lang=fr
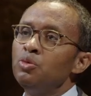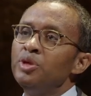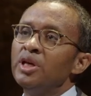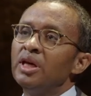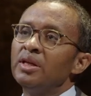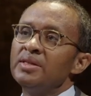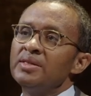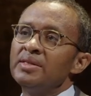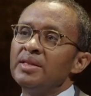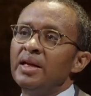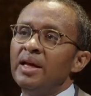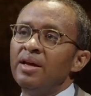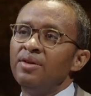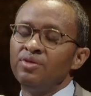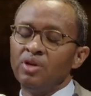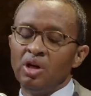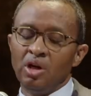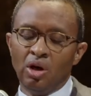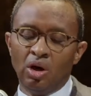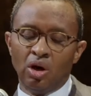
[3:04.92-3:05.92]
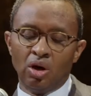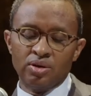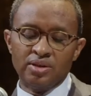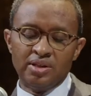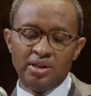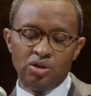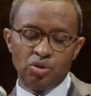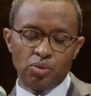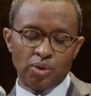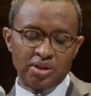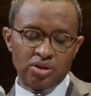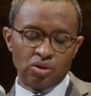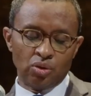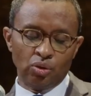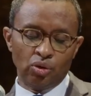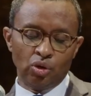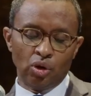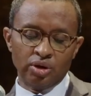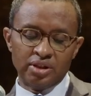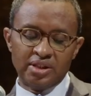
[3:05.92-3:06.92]
ou bien des élèves en
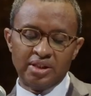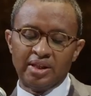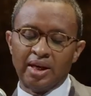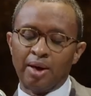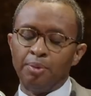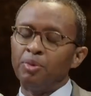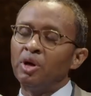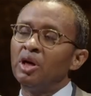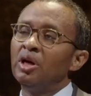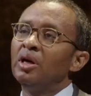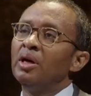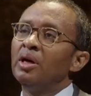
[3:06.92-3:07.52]
situation de handicap.